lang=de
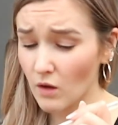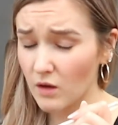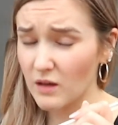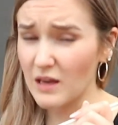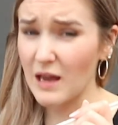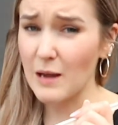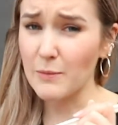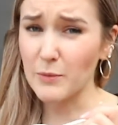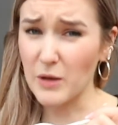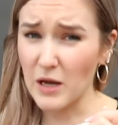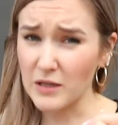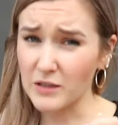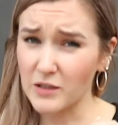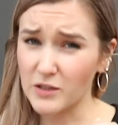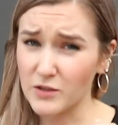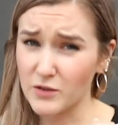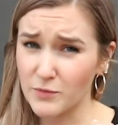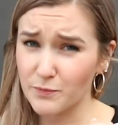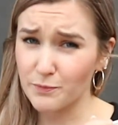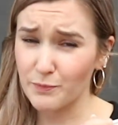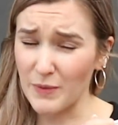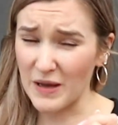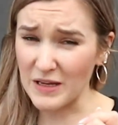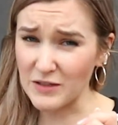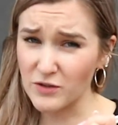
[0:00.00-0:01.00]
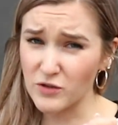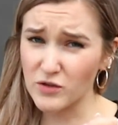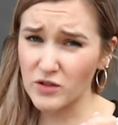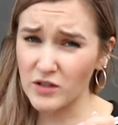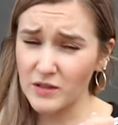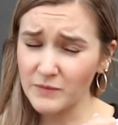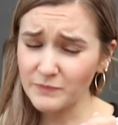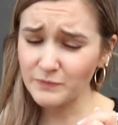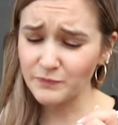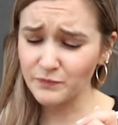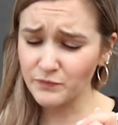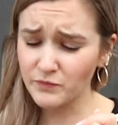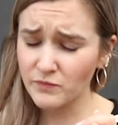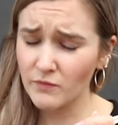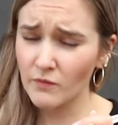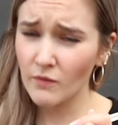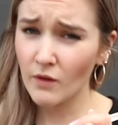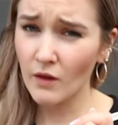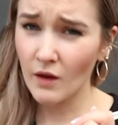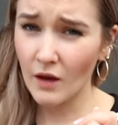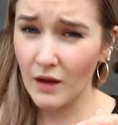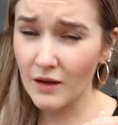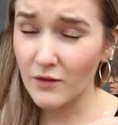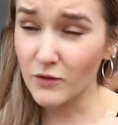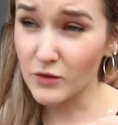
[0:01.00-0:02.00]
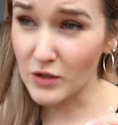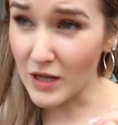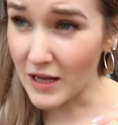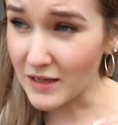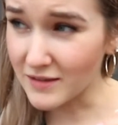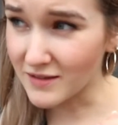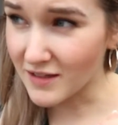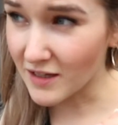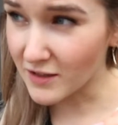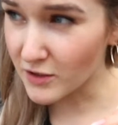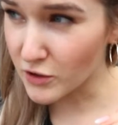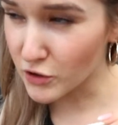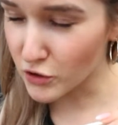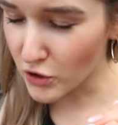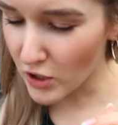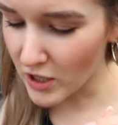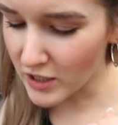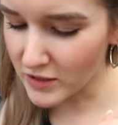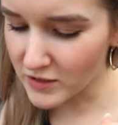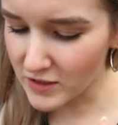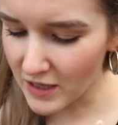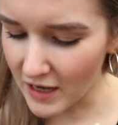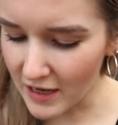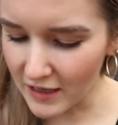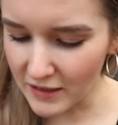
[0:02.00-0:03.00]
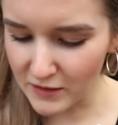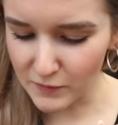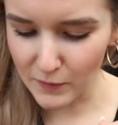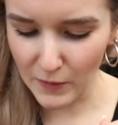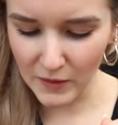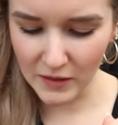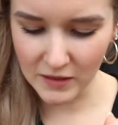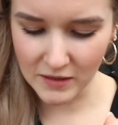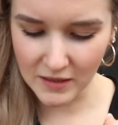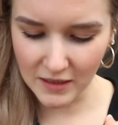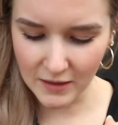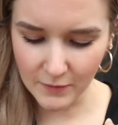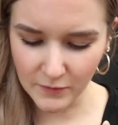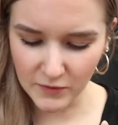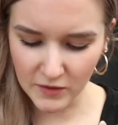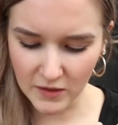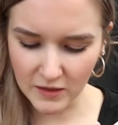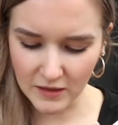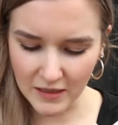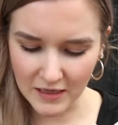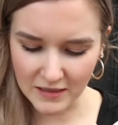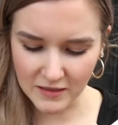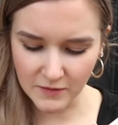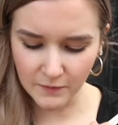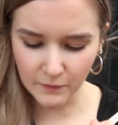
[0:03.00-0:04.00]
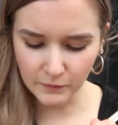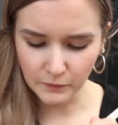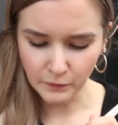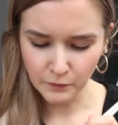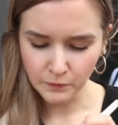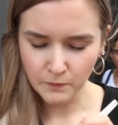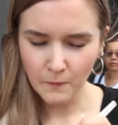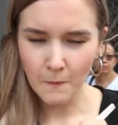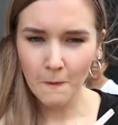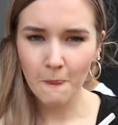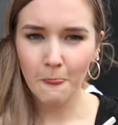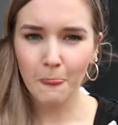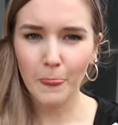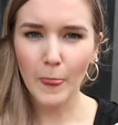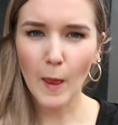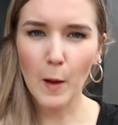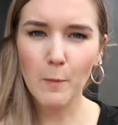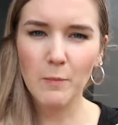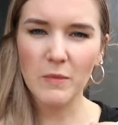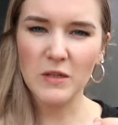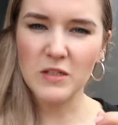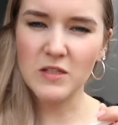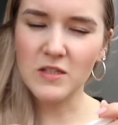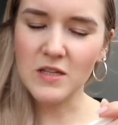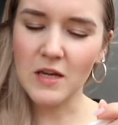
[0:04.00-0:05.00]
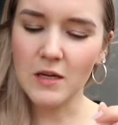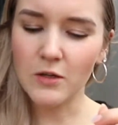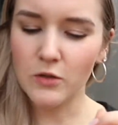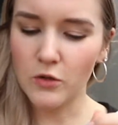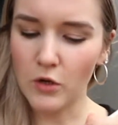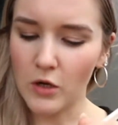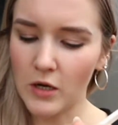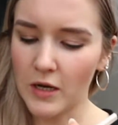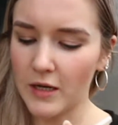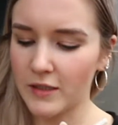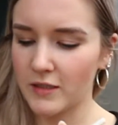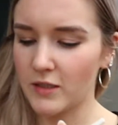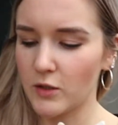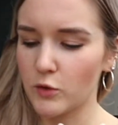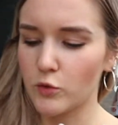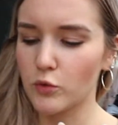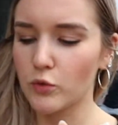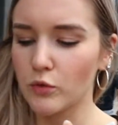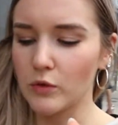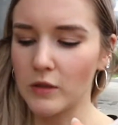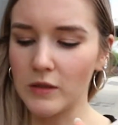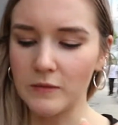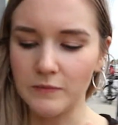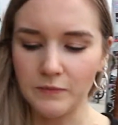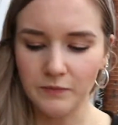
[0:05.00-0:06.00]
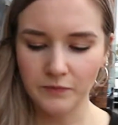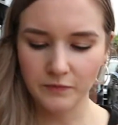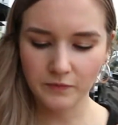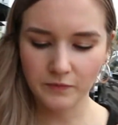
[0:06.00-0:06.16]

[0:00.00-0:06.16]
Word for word: Ja, das ist die beste, gleichzeitig teuerste Eismann des Lebens. 10 Dollar die Kugel.